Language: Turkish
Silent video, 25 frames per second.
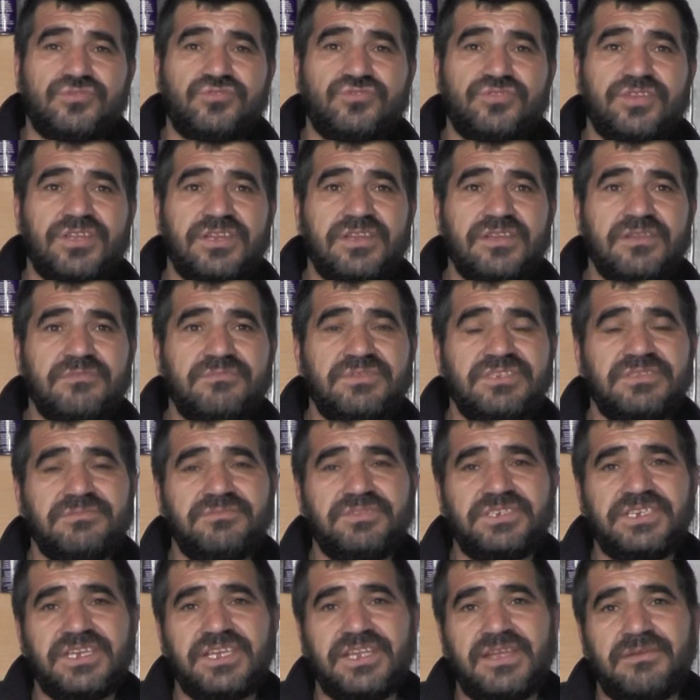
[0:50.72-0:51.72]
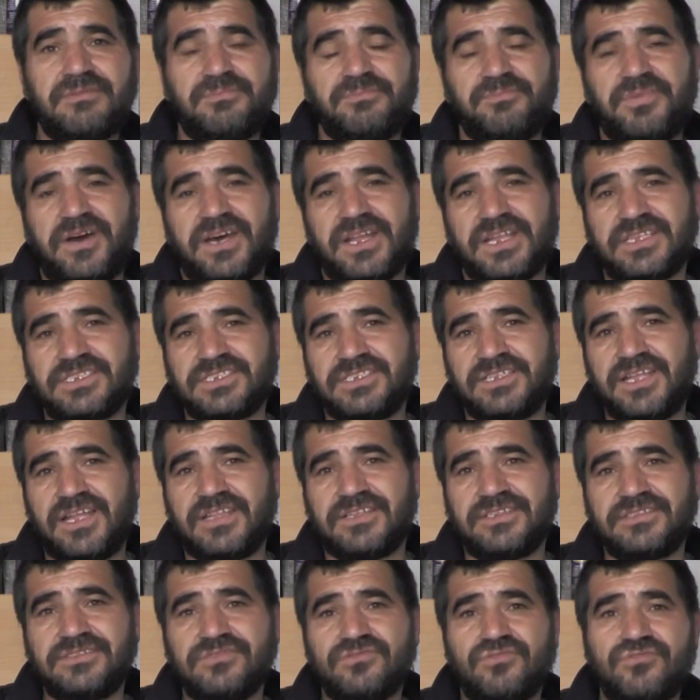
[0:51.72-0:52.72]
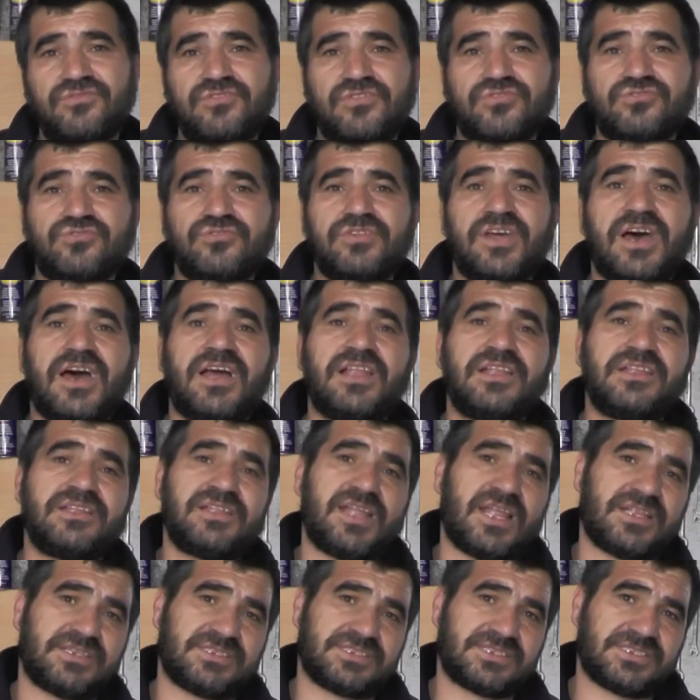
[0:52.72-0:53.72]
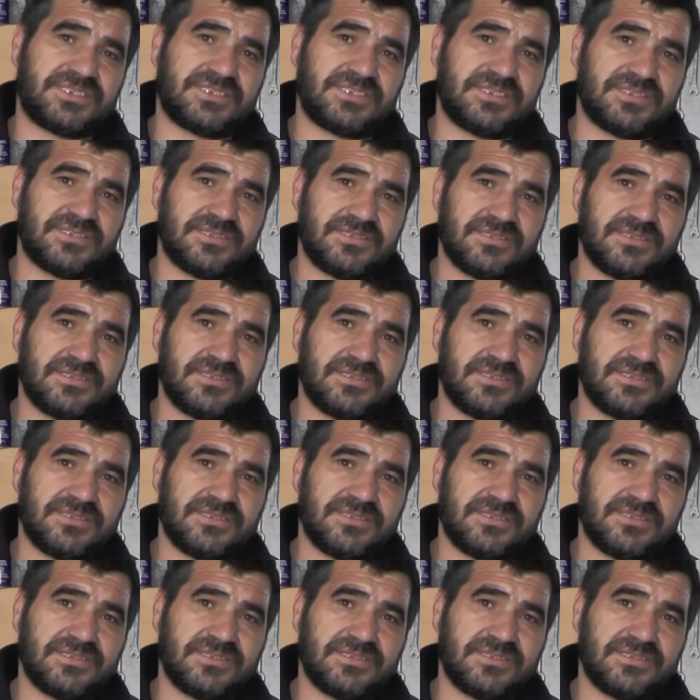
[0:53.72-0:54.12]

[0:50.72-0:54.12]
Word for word: Müşterinin biz bir kere parasını alırız, ondan sonra aklını alırız.